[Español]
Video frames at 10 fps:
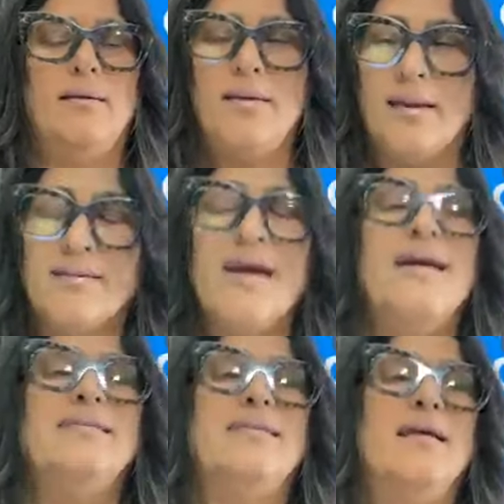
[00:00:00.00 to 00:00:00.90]
Y esa
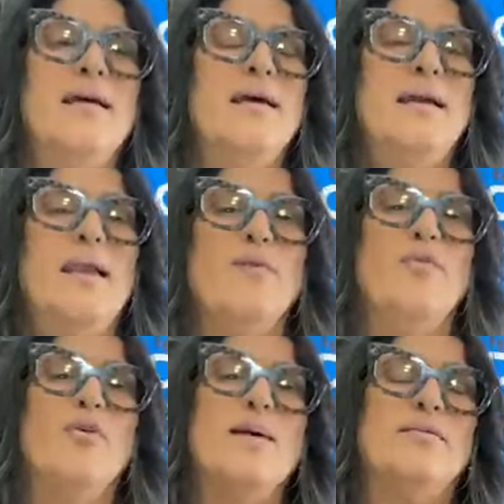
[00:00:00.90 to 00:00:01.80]
es la
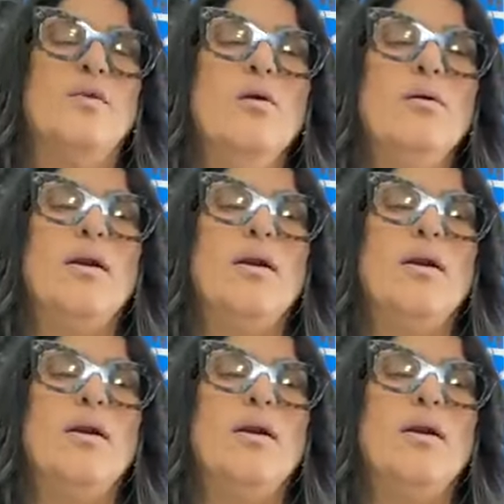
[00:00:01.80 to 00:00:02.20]
información